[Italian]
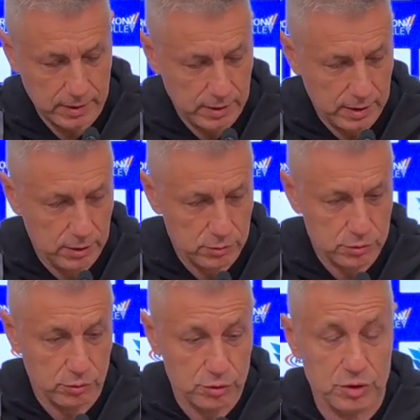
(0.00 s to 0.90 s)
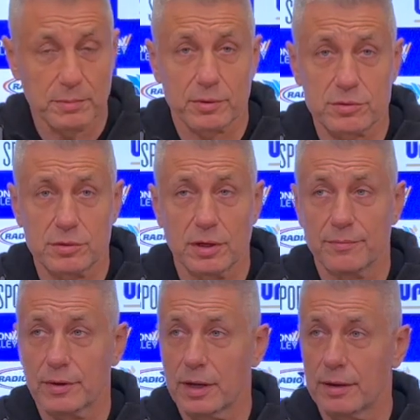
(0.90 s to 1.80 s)
e non sono riusciti, ma questa è
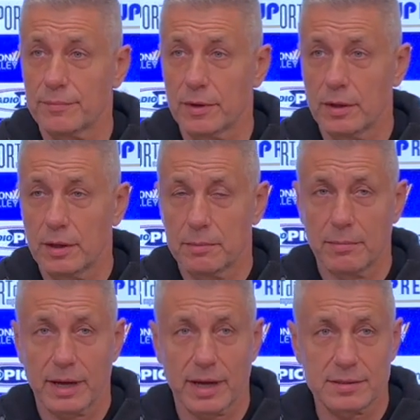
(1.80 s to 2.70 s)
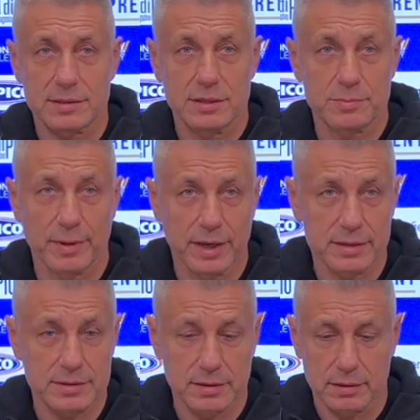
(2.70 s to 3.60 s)
la mancanza di
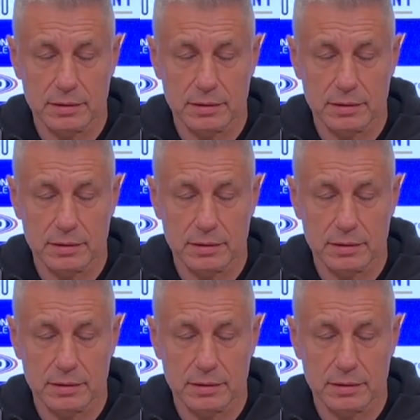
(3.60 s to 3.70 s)
esperienza,